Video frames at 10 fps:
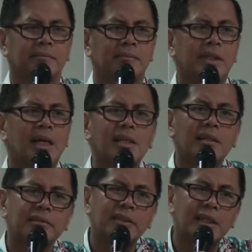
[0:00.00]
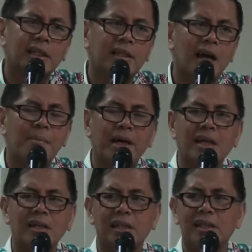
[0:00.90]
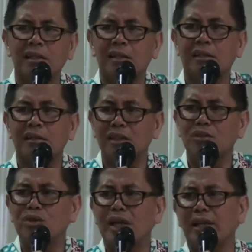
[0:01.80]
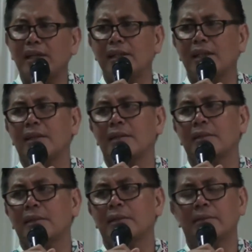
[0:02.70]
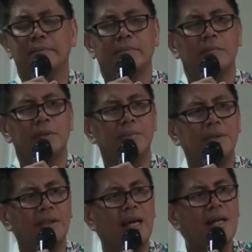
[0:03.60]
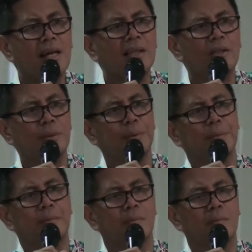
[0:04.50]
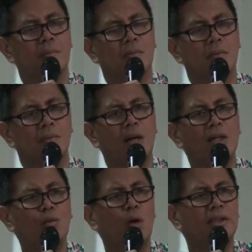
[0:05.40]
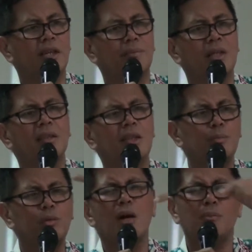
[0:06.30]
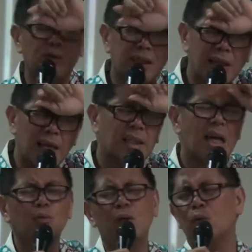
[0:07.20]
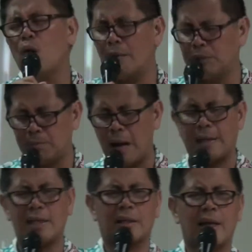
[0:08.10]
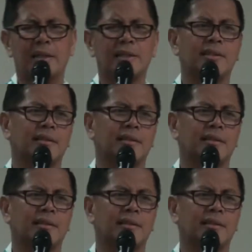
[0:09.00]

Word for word: Jadi cari kedamaian di di dunia ini. Sementara itu. Paling dua jam, tiga jam pulang pusing lagi. Ya duit gue habis banyak tadi.